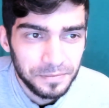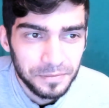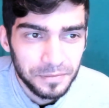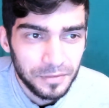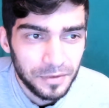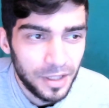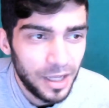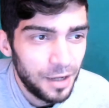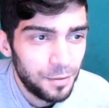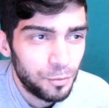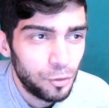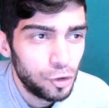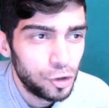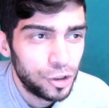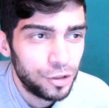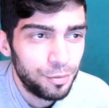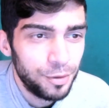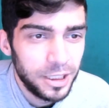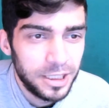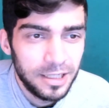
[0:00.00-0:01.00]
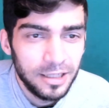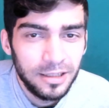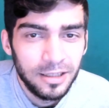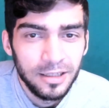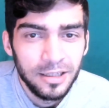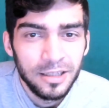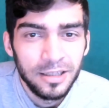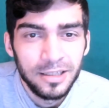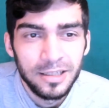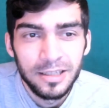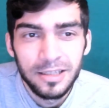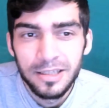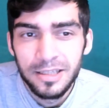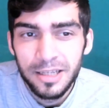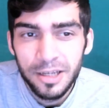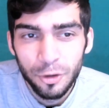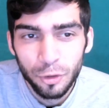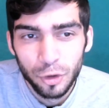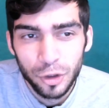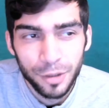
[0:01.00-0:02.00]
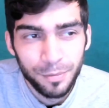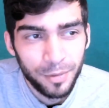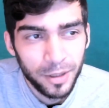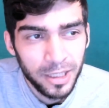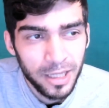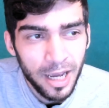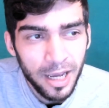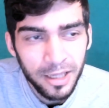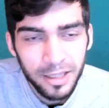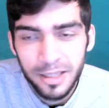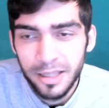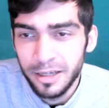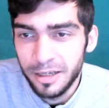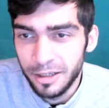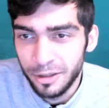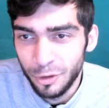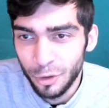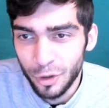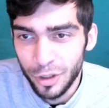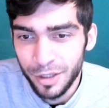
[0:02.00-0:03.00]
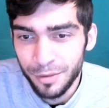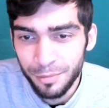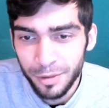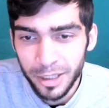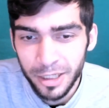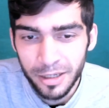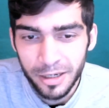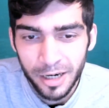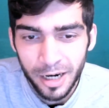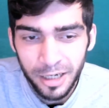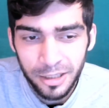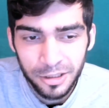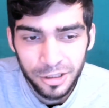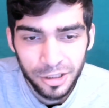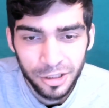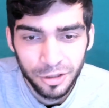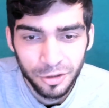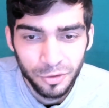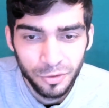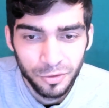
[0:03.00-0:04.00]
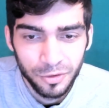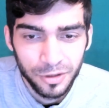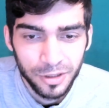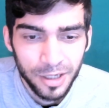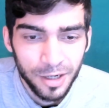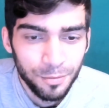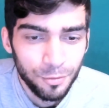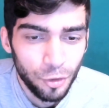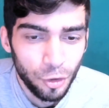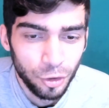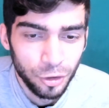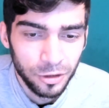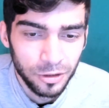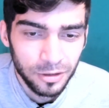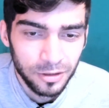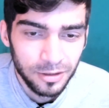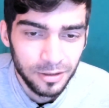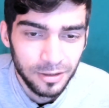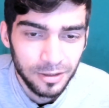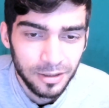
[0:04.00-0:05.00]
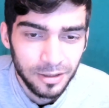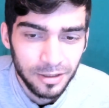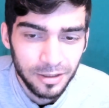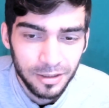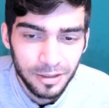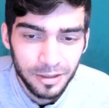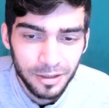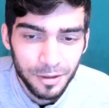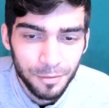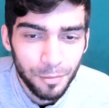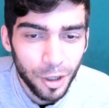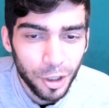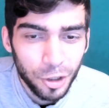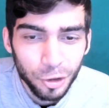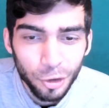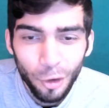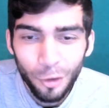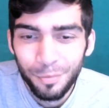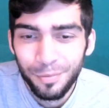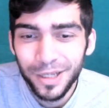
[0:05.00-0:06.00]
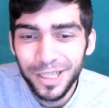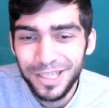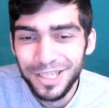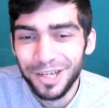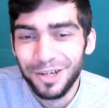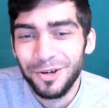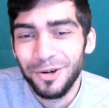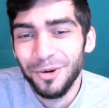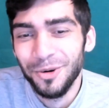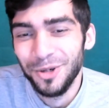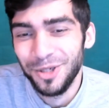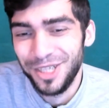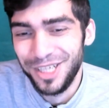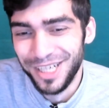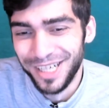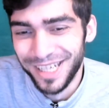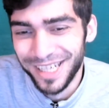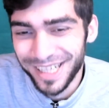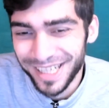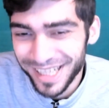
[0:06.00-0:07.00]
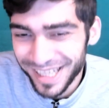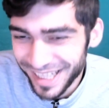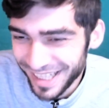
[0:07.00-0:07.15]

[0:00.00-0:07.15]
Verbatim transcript: Да, может быть, это не те уже поняхи, которые были раньше, но камон. Могло быть и хуже.